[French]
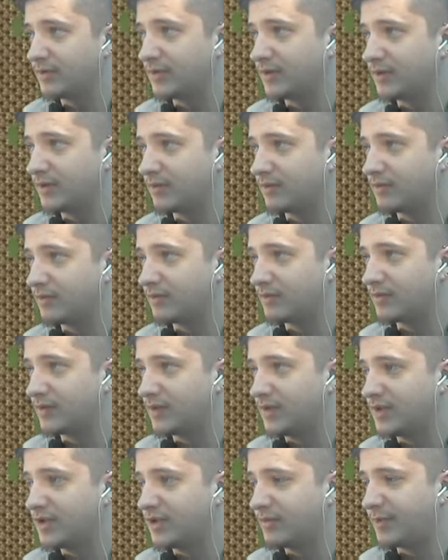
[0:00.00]
D'ailleurs,
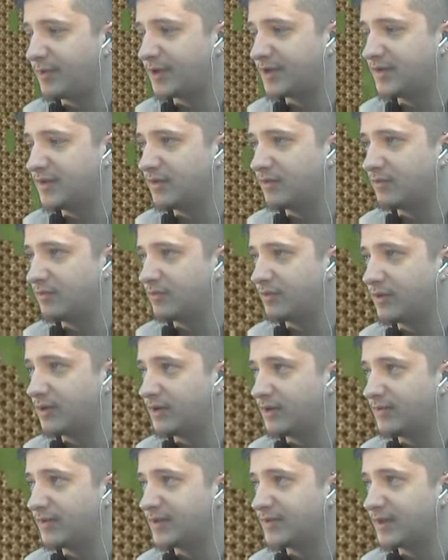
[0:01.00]
il est déjà parti là-haut lui.
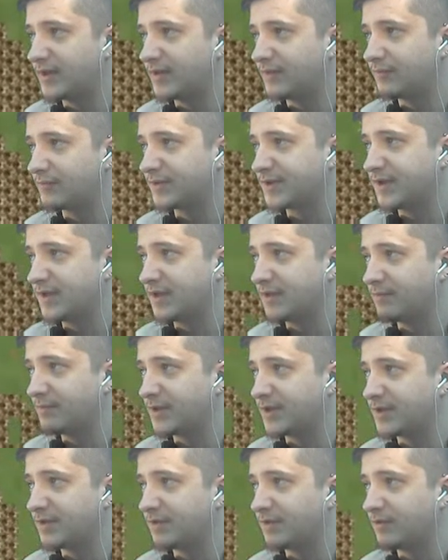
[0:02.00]
Il va se faire défoncer,
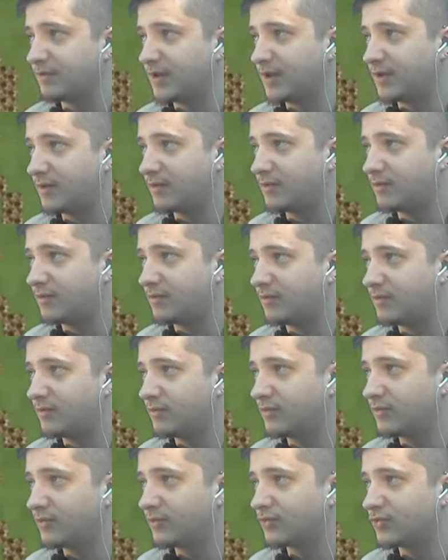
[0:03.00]
parce que ouais,
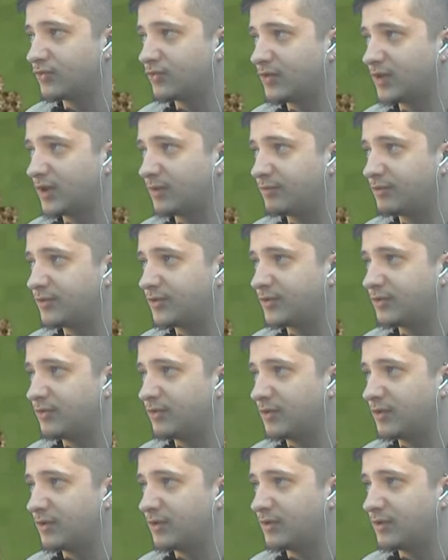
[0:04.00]
le donjon du
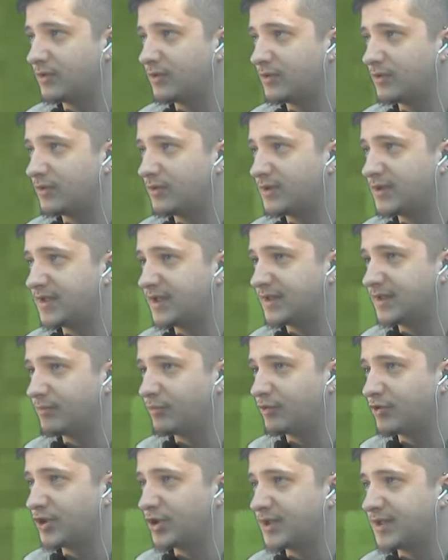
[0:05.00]
crépuscule tire des
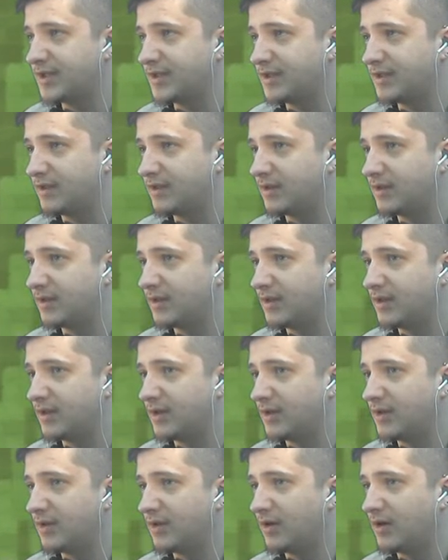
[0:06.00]
projectiles.
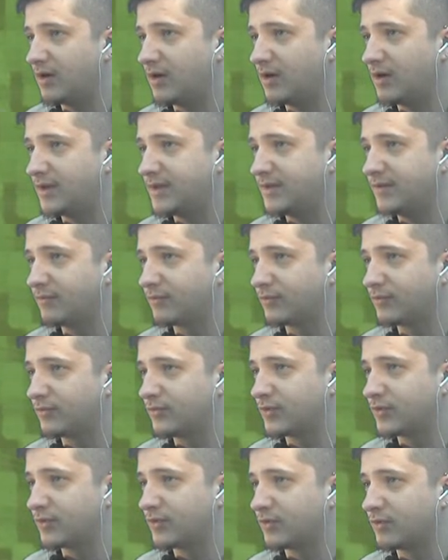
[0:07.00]
Oh là là, ils y vont
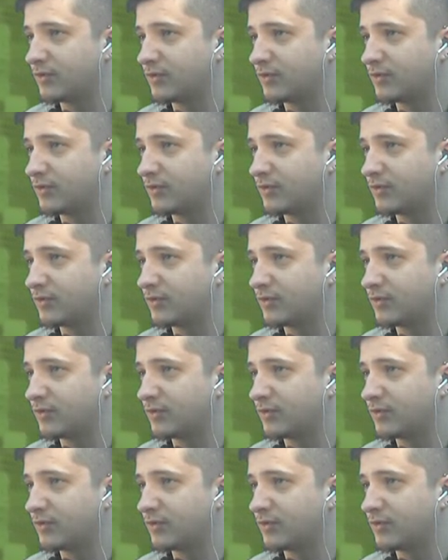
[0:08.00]
tous.